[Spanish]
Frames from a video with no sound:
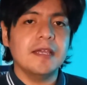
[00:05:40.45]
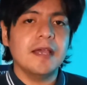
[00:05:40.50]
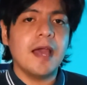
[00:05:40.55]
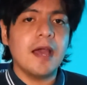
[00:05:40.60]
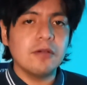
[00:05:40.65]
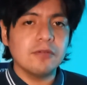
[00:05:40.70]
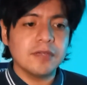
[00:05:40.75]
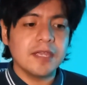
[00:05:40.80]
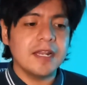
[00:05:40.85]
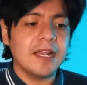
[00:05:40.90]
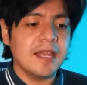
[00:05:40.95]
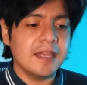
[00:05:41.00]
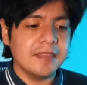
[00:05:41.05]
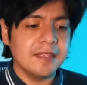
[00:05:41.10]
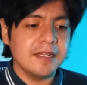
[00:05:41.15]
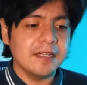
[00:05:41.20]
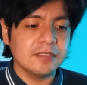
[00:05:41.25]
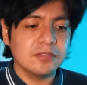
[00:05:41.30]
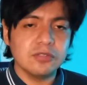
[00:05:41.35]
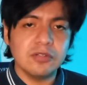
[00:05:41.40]
aunque la
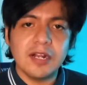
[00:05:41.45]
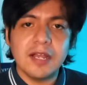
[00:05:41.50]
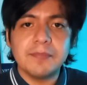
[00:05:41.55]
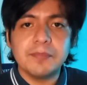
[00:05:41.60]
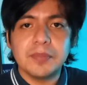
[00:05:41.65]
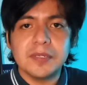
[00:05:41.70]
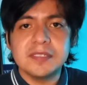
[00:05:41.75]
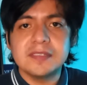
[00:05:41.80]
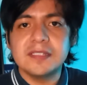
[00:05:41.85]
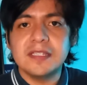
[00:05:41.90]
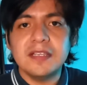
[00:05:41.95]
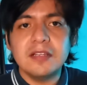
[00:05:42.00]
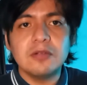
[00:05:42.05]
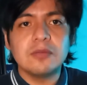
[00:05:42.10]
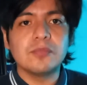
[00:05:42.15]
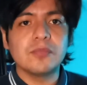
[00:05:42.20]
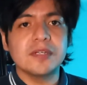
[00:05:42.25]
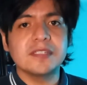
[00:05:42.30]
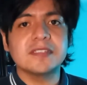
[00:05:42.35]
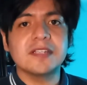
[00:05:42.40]
directora pues sí lo
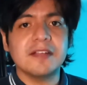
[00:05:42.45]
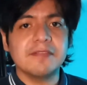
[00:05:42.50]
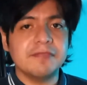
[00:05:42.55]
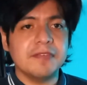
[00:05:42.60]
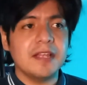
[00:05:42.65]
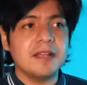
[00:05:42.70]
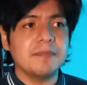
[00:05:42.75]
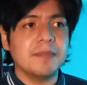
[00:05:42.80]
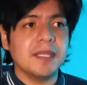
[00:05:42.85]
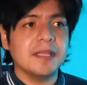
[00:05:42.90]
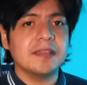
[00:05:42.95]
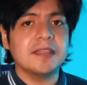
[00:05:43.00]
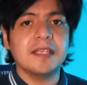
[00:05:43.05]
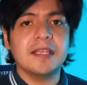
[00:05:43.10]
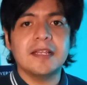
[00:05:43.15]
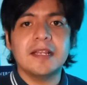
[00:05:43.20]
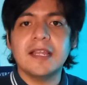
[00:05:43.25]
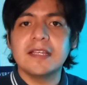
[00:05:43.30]
muestra fielmente